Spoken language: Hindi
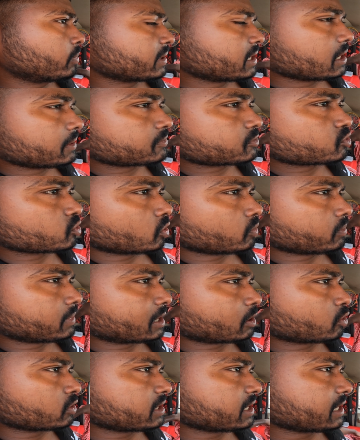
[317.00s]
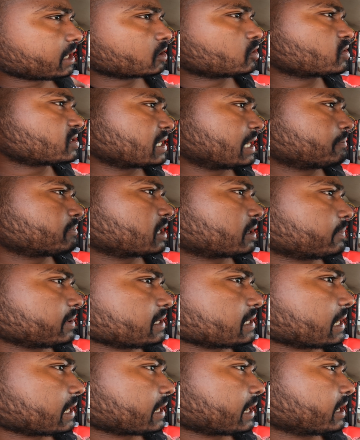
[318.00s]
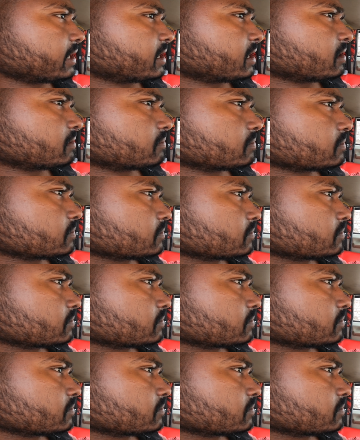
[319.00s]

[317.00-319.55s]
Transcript: तो मतलब सोमवार को देंगे तो शाम तक मिल जाएगा ही ना